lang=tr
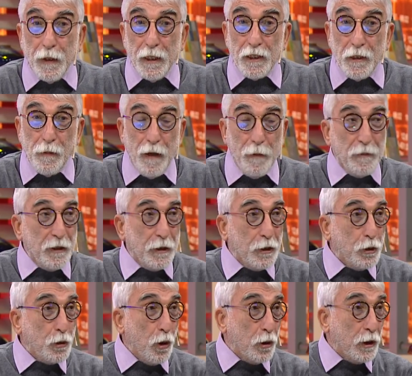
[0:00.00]
Acaba biz
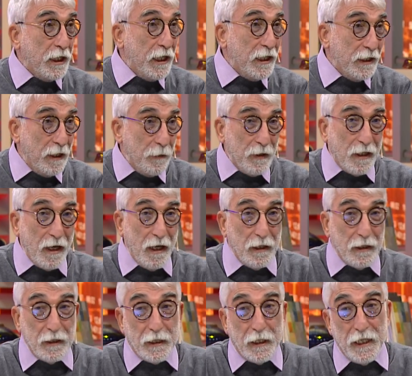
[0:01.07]
çok geride mi
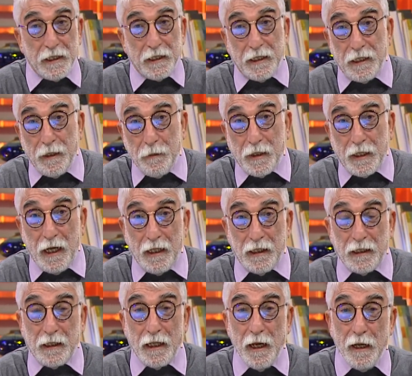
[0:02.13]
kaldık, eskide mi
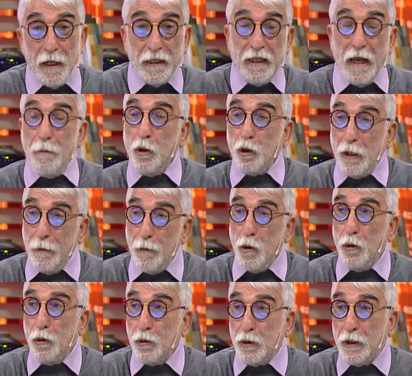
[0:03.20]
kaldık, demode mi
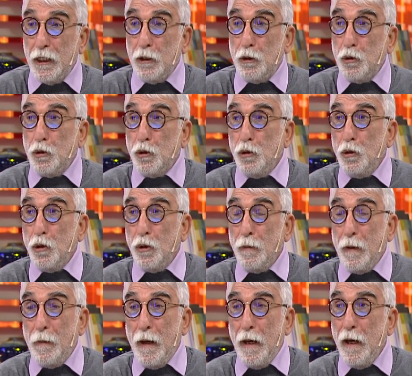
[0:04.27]
olduk diye
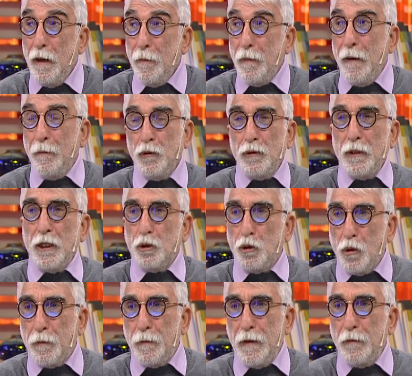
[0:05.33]
düşünüyorum ama ben bundan
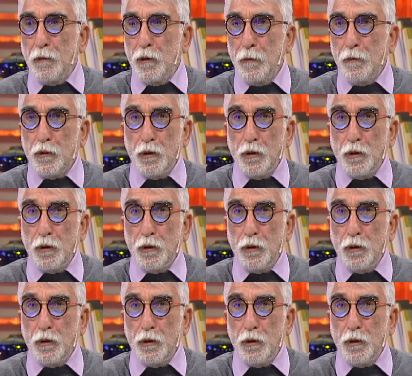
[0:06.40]
çok memnunum.